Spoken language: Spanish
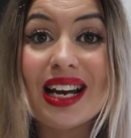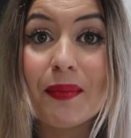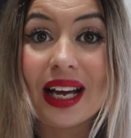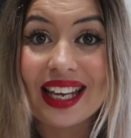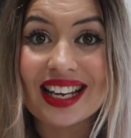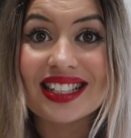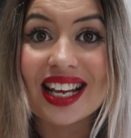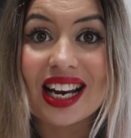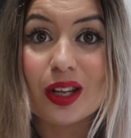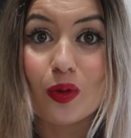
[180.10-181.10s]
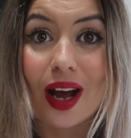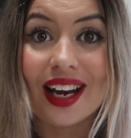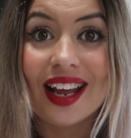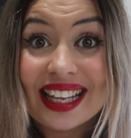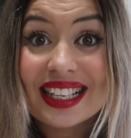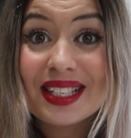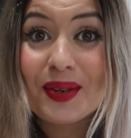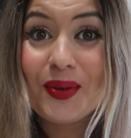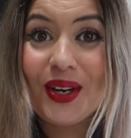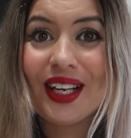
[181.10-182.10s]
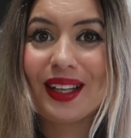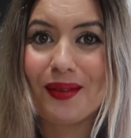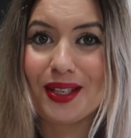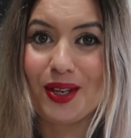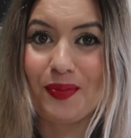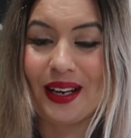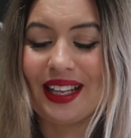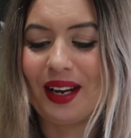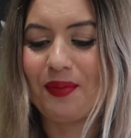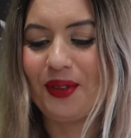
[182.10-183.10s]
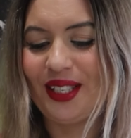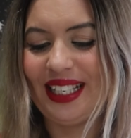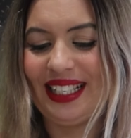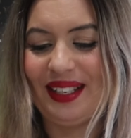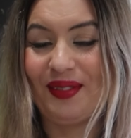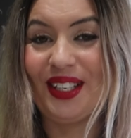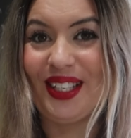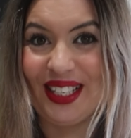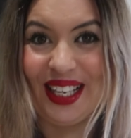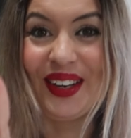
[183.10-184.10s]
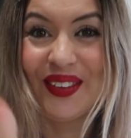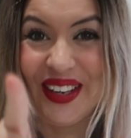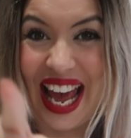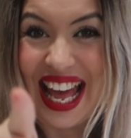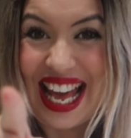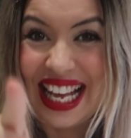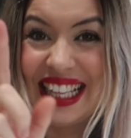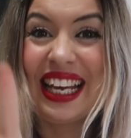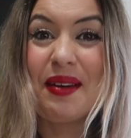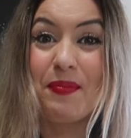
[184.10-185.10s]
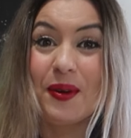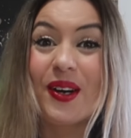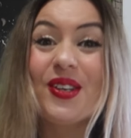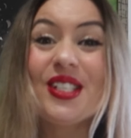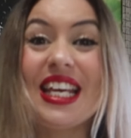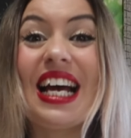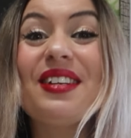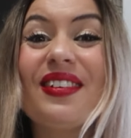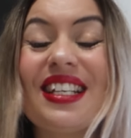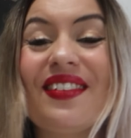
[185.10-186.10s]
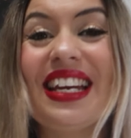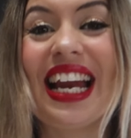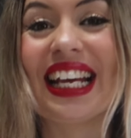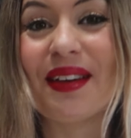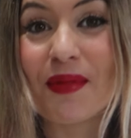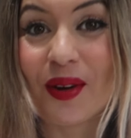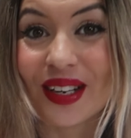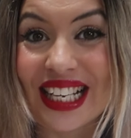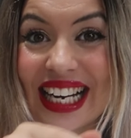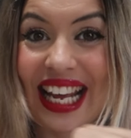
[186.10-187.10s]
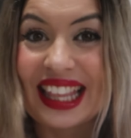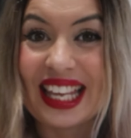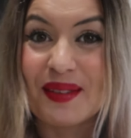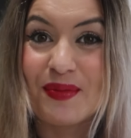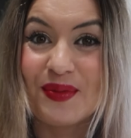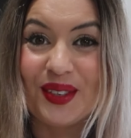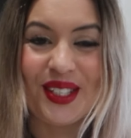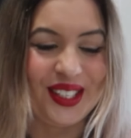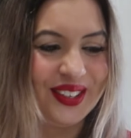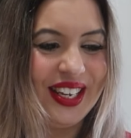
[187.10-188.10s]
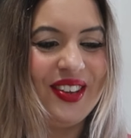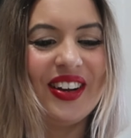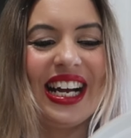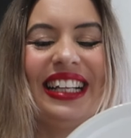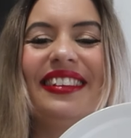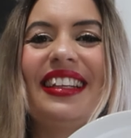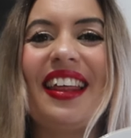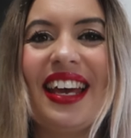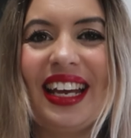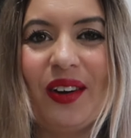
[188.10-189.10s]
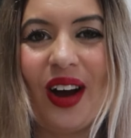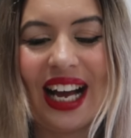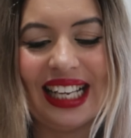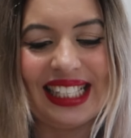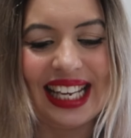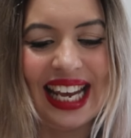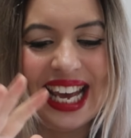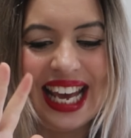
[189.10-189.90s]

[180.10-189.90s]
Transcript: es la magia de este ritual. Te aseguro que te va a sorprender muchísimo y estoy segura de que en pocos días vas a venir aquí y me lo vas a agradecer mucho. Y yo encantada de que lo hagas.